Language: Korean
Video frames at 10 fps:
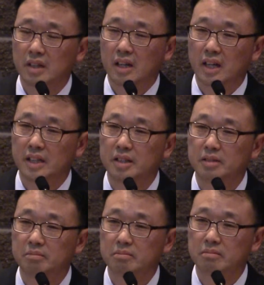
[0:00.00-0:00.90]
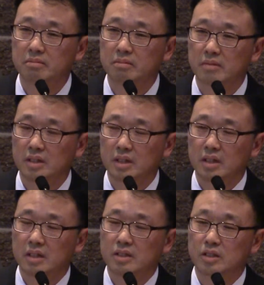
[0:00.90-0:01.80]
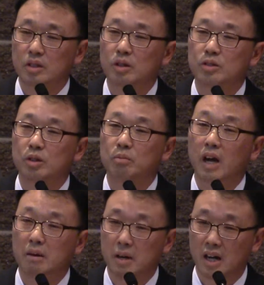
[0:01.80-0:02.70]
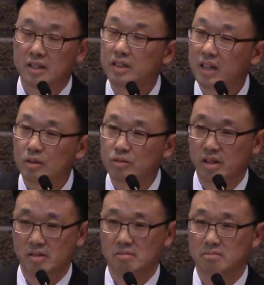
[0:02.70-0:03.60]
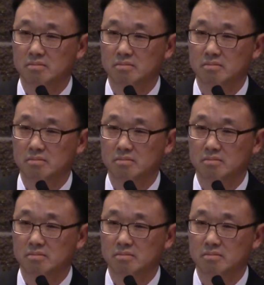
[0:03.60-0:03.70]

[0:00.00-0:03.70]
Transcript: 하나님, 저를 좀 가만히 놔두세요.